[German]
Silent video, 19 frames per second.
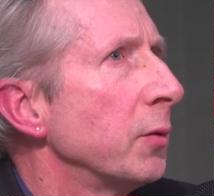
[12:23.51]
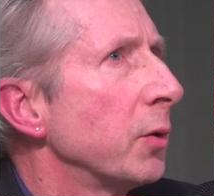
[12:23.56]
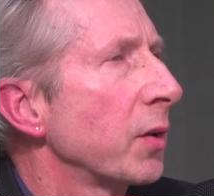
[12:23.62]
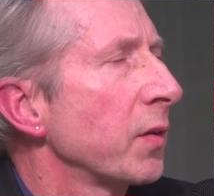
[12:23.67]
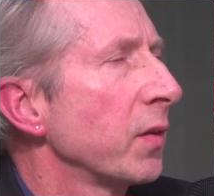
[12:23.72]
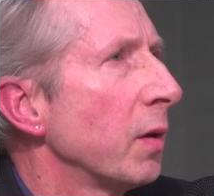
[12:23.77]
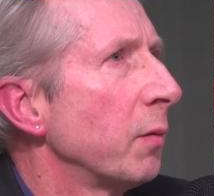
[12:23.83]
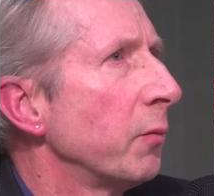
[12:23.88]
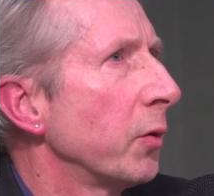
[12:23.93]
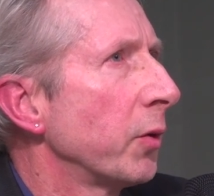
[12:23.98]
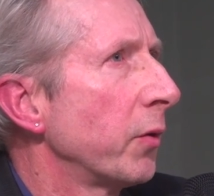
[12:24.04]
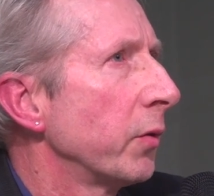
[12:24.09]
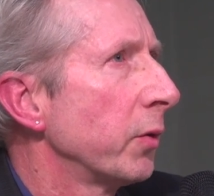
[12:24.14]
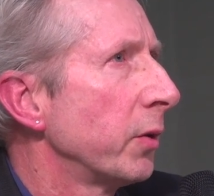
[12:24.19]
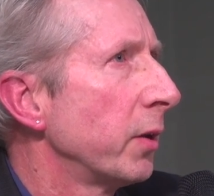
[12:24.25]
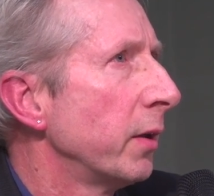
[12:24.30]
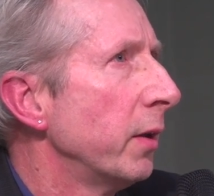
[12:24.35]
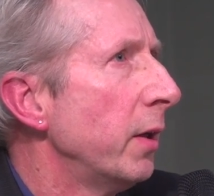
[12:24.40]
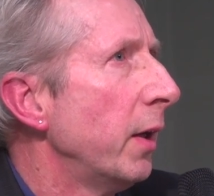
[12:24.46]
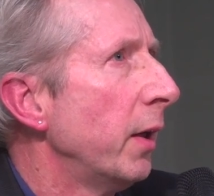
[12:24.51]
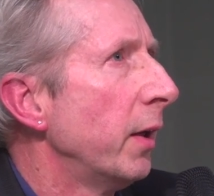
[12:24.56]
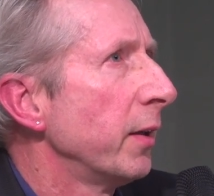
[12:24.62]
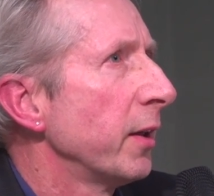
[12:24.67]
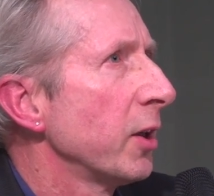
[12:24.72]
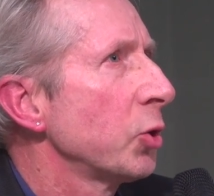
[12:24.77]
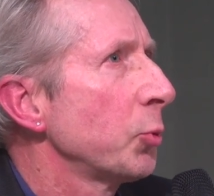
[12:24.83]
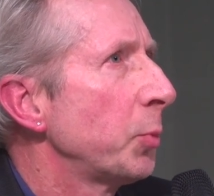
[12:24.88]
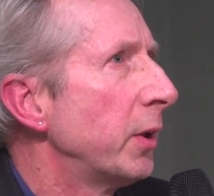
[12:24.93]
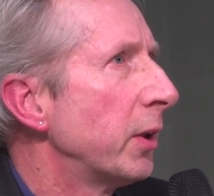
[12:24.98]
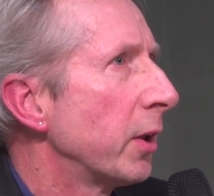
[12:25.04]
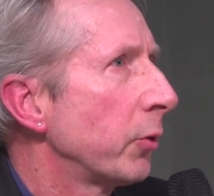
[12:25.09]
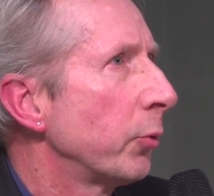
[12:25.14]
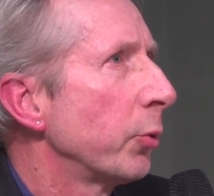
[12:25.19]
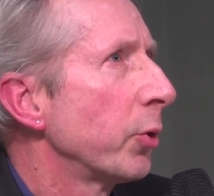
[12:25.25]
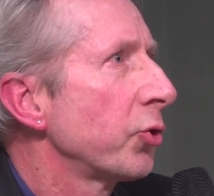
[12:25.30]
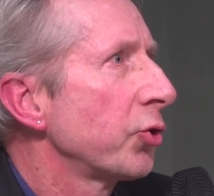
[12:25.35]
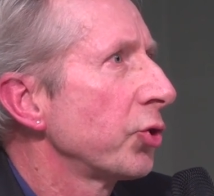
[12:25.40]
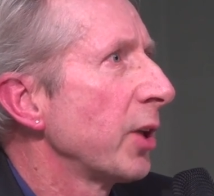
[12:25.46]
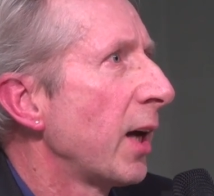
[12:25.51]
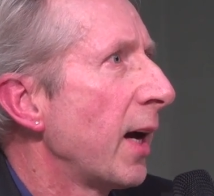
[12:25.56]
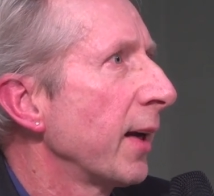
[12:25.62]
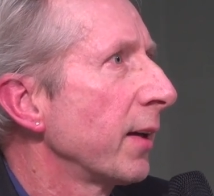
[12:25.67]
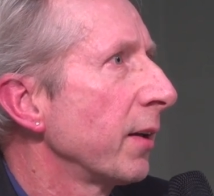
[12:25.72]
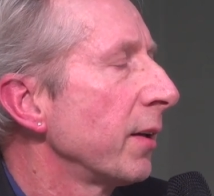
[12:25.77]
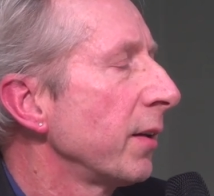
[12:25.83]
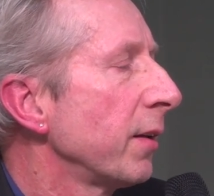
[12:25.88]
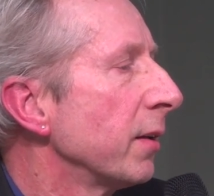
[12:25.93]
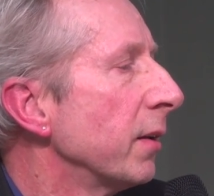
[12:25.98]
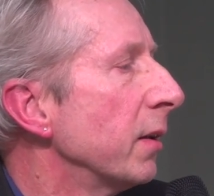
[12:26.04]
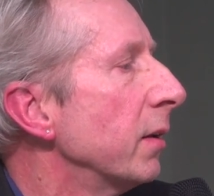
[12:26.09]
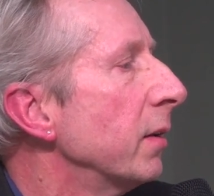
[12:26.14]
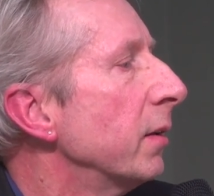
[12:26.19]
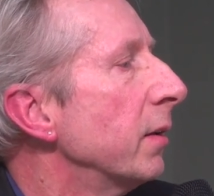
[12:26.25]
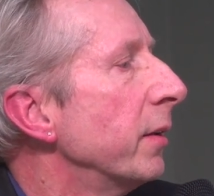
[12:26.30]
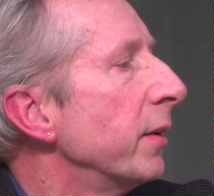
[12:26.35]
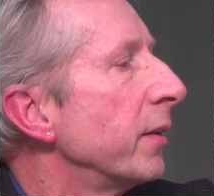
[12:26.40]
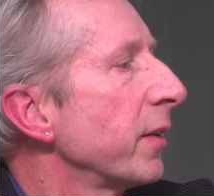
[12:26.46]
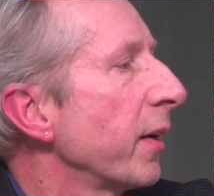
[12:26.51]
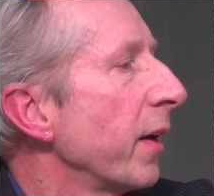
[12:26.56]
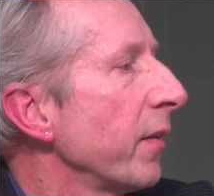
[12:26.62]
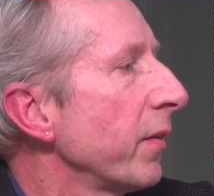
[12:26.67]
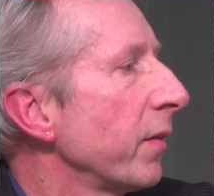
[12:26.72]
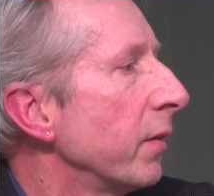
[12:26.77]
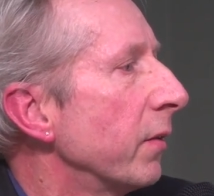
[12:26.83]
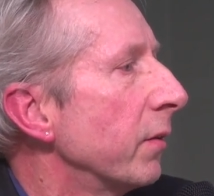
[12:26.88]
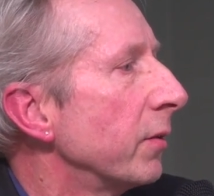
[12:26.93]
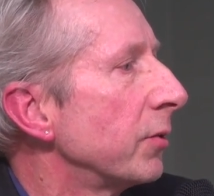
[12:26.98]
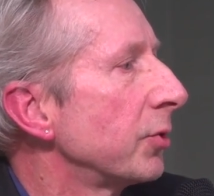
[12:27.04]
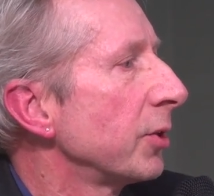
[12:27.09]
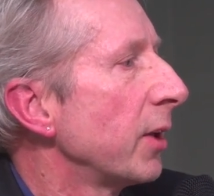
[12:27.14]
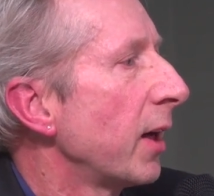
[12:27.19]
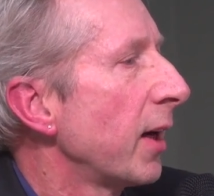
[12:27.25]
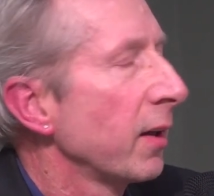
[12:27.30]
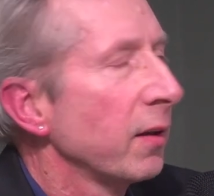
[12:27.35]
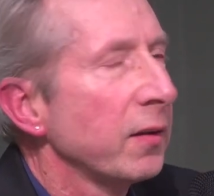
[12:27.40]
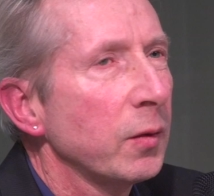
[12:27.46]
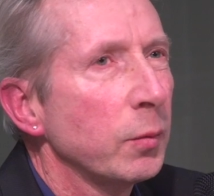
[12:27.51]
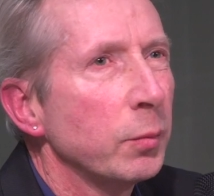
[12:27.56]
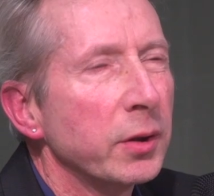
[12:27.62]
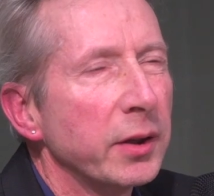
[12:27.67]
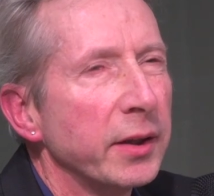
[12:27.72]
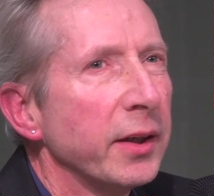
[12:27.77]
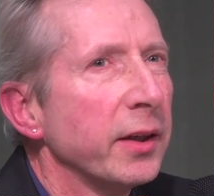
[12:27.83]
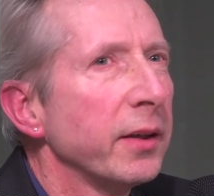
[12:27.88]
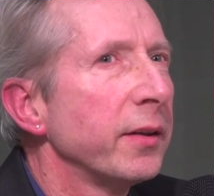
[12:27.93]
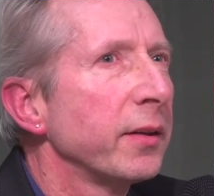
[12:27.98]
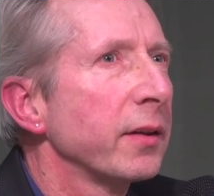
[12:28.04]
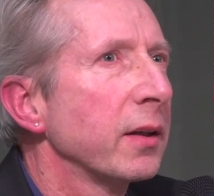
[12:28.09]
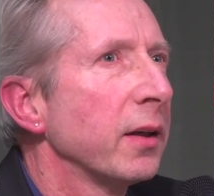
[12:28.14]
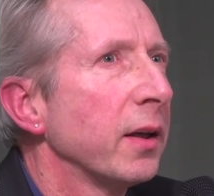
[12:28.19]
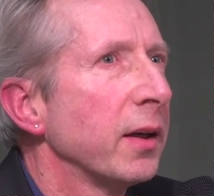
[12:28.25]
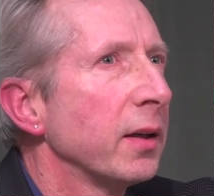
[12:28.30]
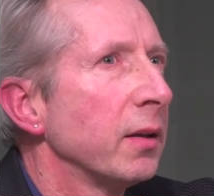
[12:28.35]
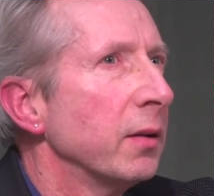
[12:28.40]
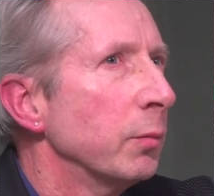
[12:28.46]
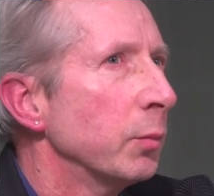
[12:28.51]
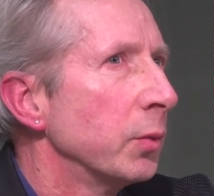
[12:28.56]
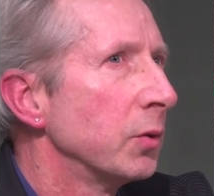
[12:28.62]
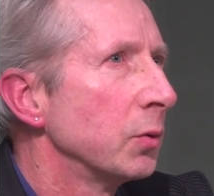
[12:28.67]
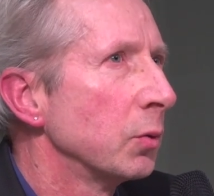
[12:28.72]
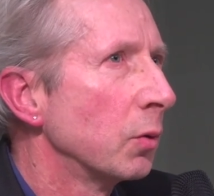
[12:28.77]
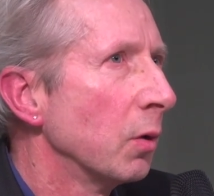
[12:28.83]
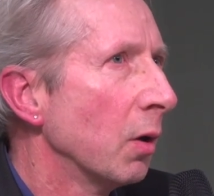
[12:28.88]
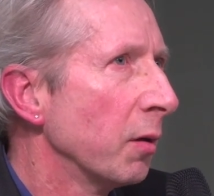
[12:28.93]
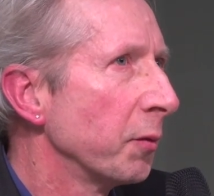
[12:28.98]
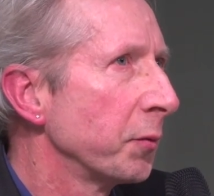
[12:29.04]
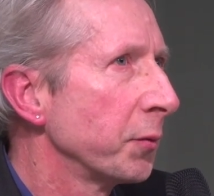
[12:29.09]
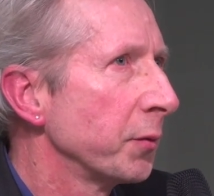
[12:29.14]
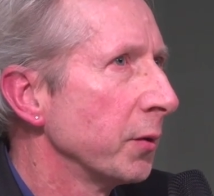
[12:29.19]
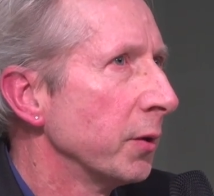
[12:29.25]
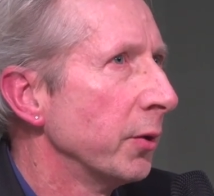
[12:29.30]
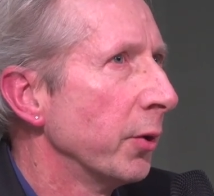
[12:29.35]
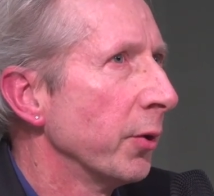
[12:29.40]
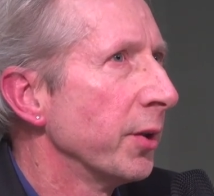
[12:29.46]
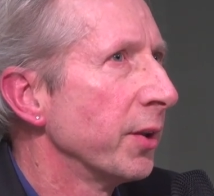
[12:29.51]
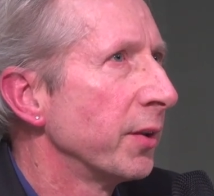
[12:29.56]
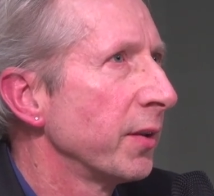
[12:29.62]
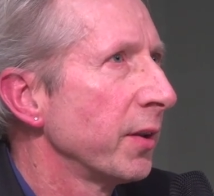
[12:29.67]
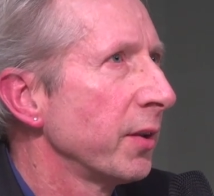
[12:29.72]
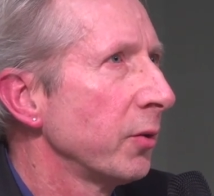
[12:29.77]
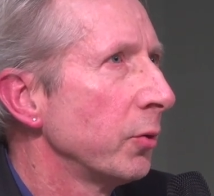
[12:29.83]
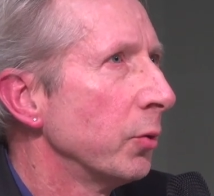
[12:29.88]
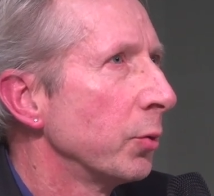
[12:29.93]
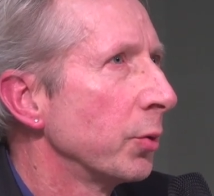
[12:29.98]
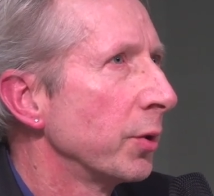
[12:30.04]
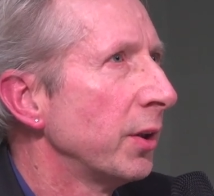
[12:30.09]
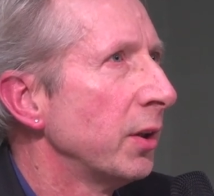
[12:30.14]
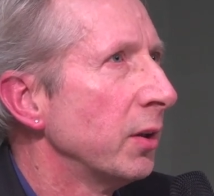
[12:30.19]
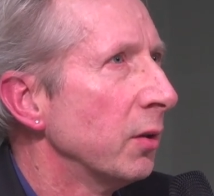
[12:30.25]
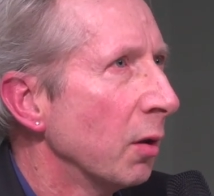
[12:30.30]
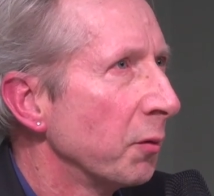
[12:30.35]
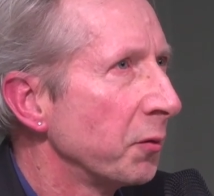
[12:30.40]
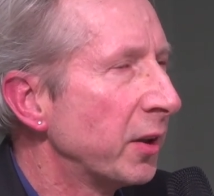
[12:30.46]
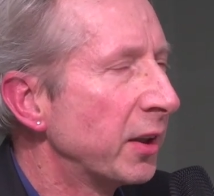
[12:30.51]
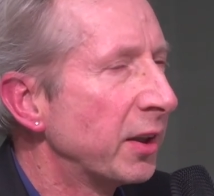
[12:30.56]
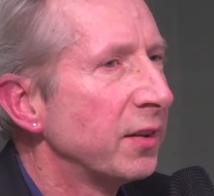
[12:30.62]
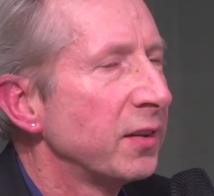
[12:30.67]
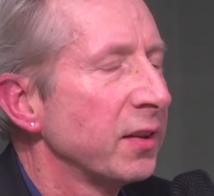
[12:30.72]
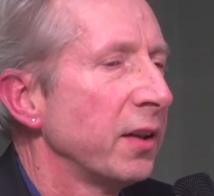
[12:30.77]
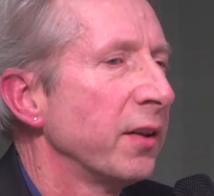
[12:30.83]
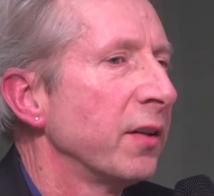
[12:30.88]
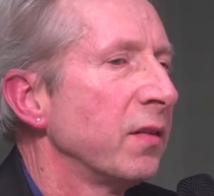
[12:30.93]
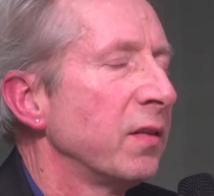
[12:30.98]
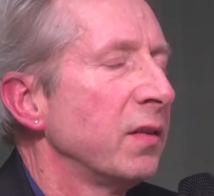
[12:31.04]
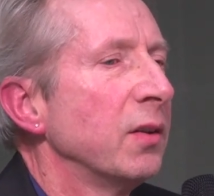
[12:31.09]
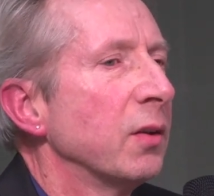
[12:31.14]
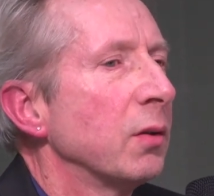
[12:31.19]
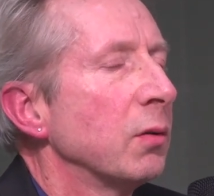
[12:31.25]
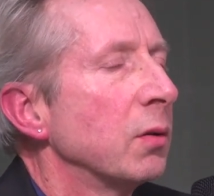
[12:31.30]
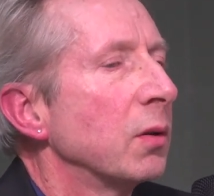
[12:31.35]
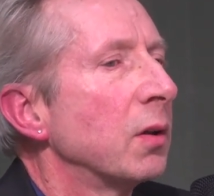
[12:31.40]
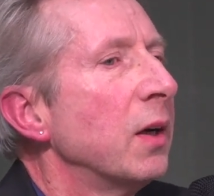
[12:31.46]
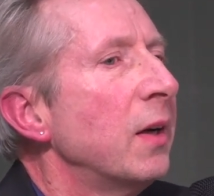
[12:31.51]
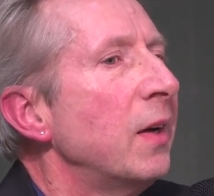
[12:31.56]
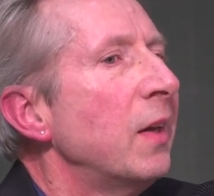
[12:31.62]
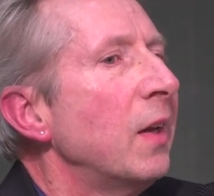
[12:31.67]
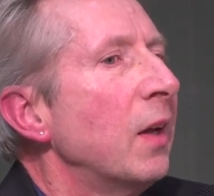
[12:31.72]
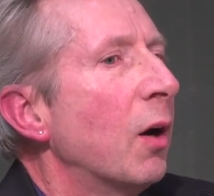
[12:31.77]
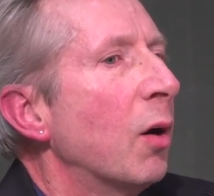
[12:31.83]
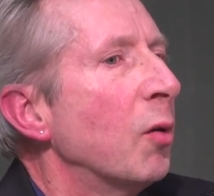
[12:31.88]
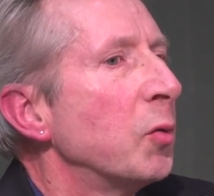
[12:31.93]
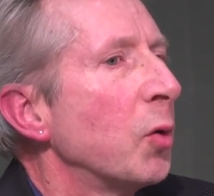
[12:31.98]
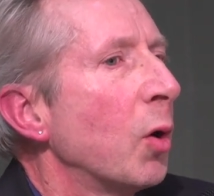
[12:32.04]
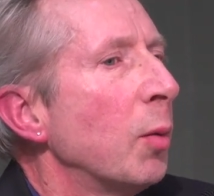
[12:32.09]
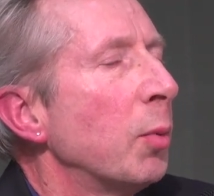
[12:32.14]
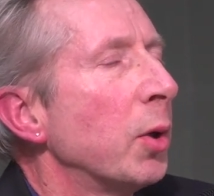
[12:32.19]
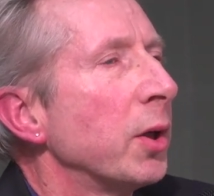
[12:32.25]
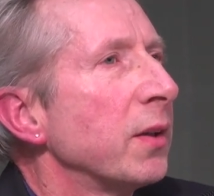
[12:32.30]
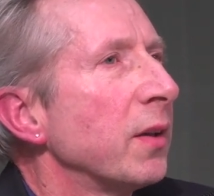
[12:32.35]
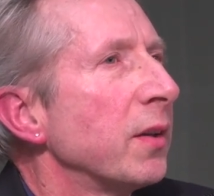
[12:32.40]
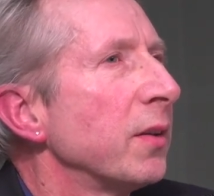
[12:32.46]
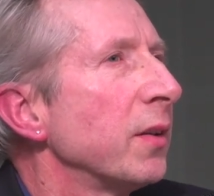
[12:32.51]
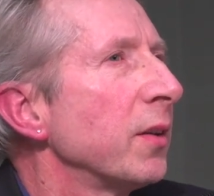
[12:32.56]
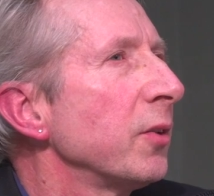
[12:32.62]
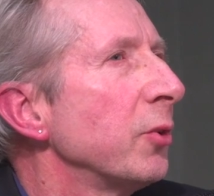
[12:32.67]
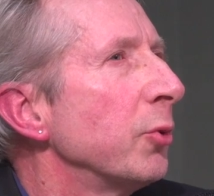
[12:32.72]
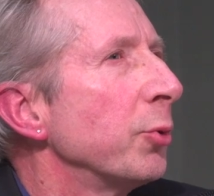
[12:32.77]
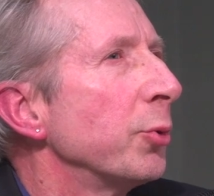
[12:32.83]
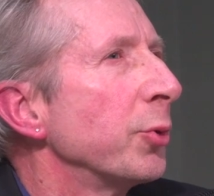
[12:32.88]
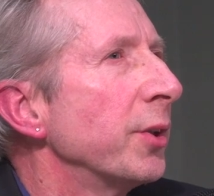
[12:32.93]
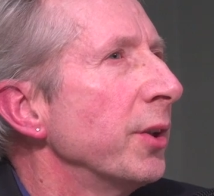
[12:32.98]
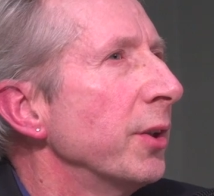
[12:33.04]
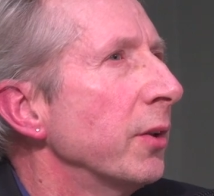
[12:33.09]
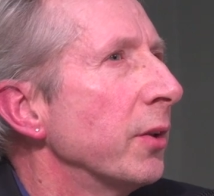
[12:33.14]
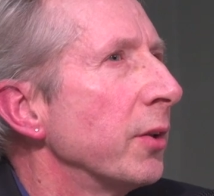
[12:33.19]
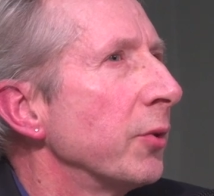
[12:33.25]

wirksam wird, sondern da spielen natürlich staatliche äh, Interessen und staatliche Begehrlichkeiten in Bezug auf neue Technologien, auf Digitalisierung, auf Robotertechnologien